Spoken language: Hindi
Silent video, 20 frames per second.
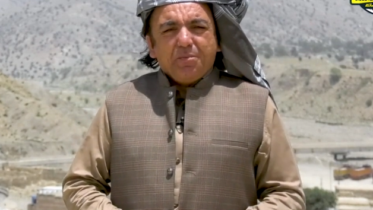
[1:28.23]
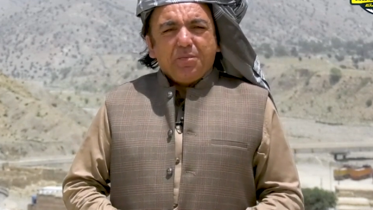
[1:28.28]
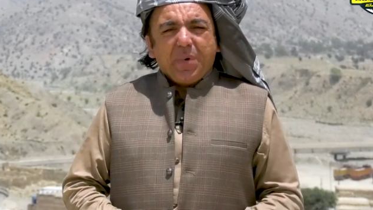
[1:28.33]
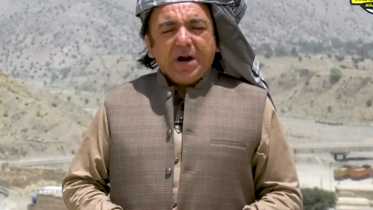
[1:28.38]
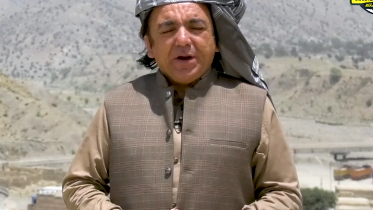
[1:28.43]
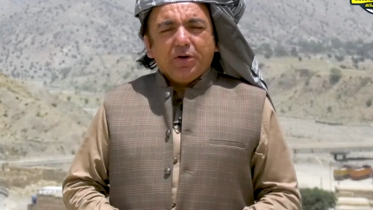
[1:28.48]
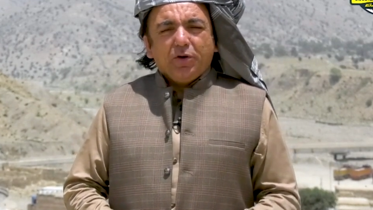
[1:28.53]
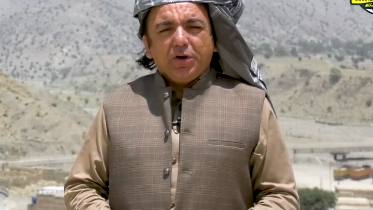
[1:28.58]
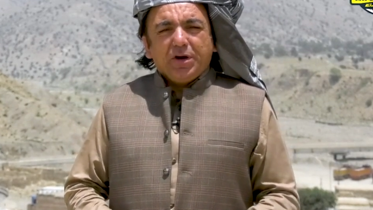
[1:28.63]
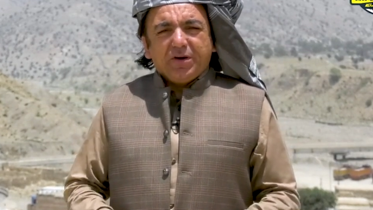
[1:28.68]

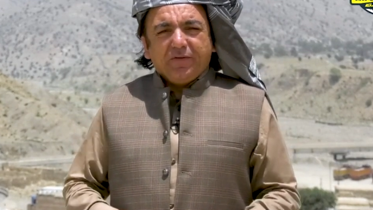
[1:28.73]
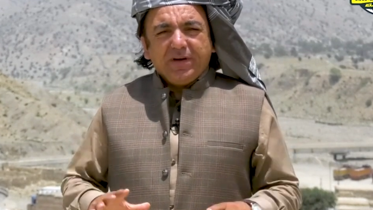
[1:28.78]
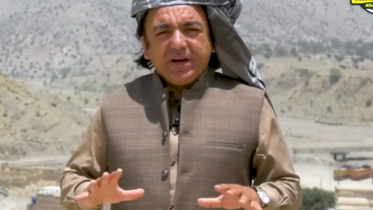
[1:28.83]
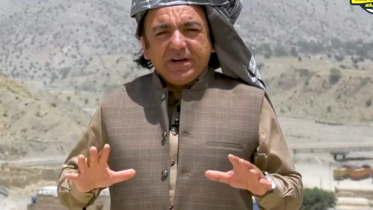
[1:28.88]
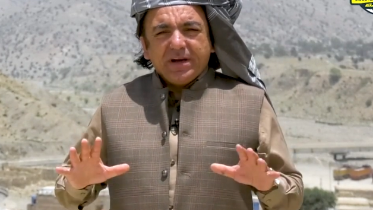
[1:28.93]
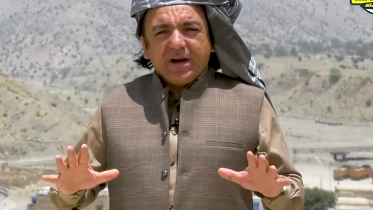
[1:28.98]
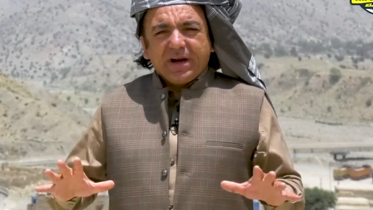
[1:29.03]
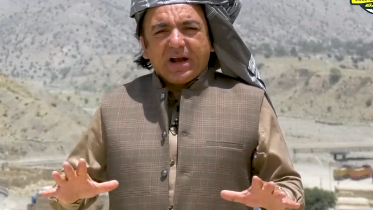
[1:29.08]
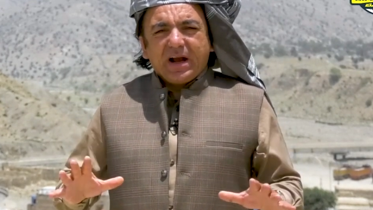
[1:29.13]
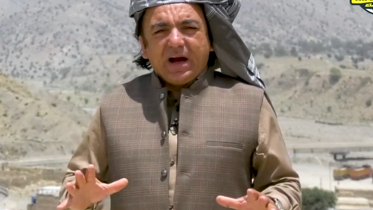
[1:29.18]
बन्नू
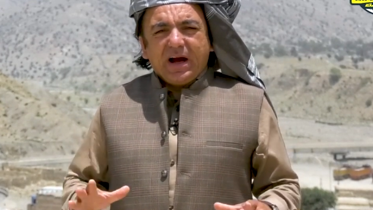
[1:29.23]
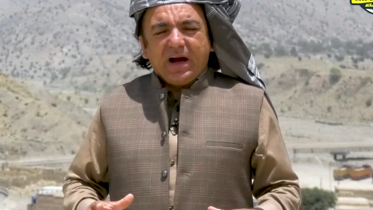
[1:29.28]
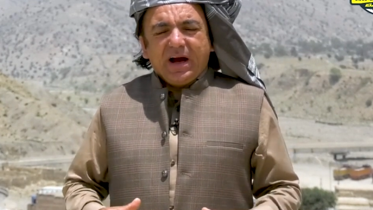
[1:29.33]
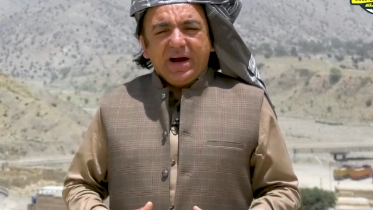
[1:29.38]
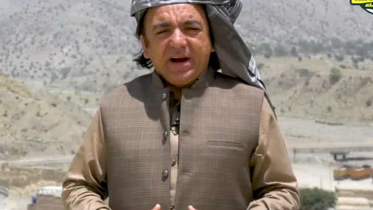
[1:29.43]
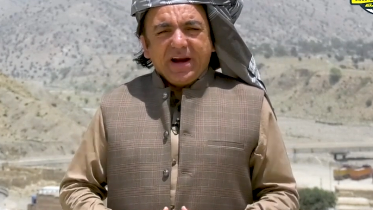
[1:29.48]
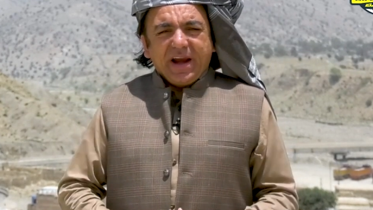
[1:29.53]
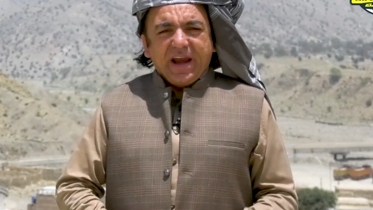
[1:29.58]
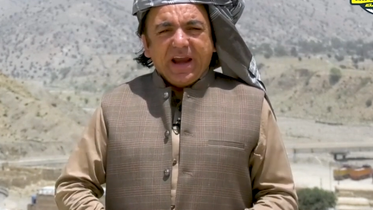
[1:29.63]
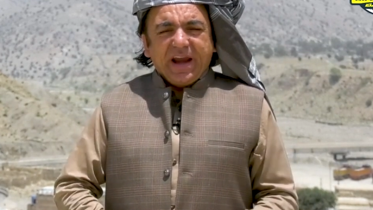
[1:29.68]
डिवीजन का
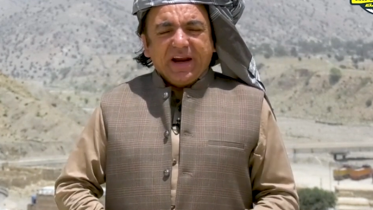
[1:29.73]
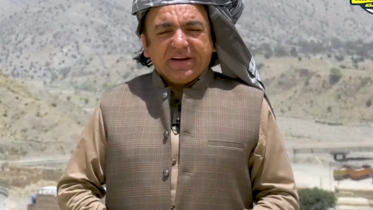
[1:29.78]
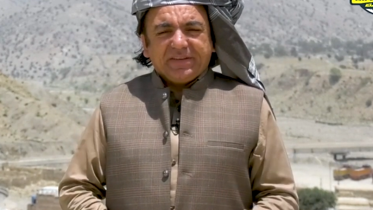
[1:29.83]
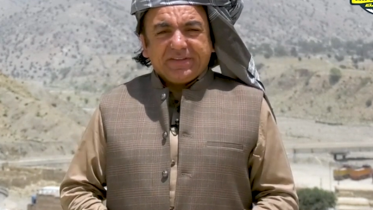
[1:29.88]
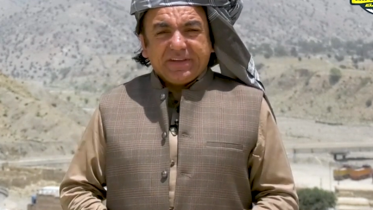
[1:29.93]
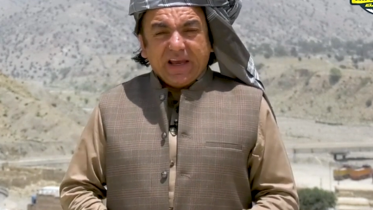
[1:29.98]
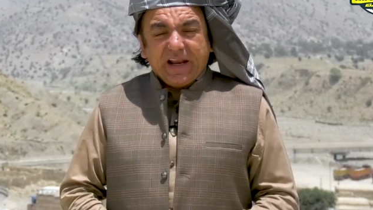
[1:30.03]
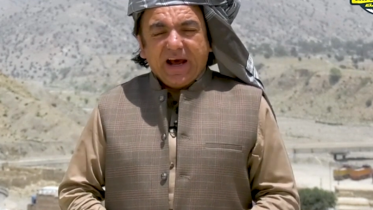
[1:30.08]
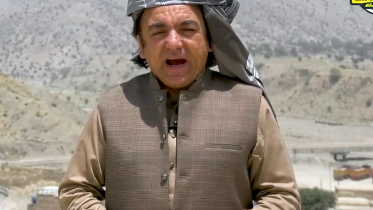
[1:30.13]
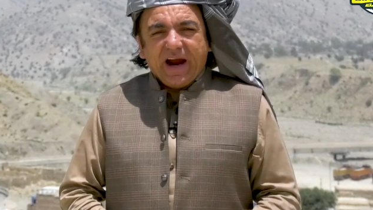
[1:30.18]
एक
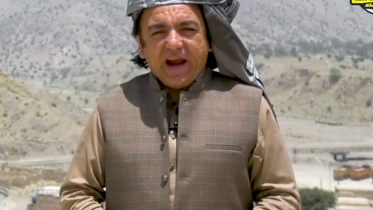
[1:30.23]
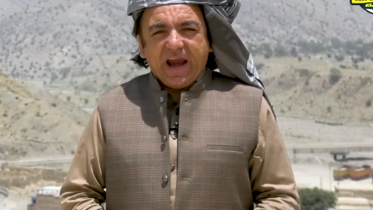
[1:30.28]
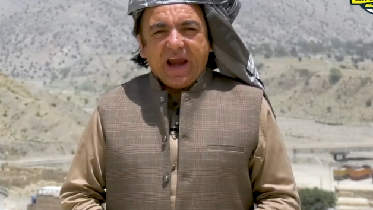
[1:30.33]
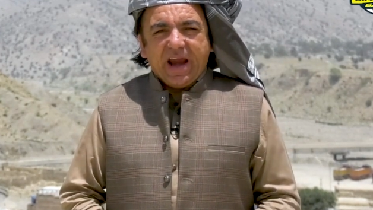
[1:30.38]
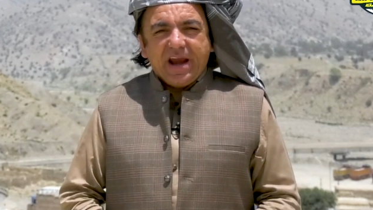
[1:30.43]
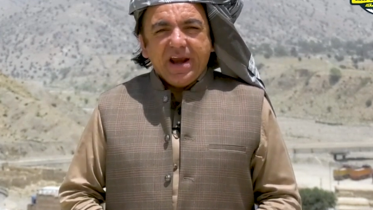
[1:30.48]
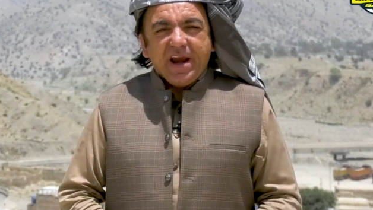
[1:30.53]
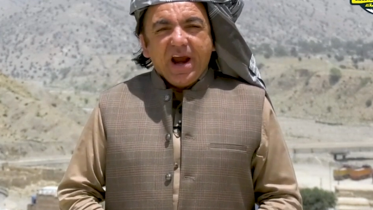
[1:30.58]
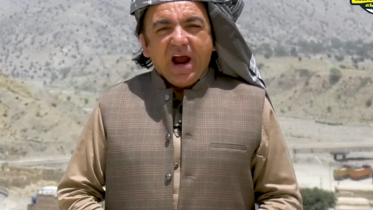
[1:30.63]
ज़िला है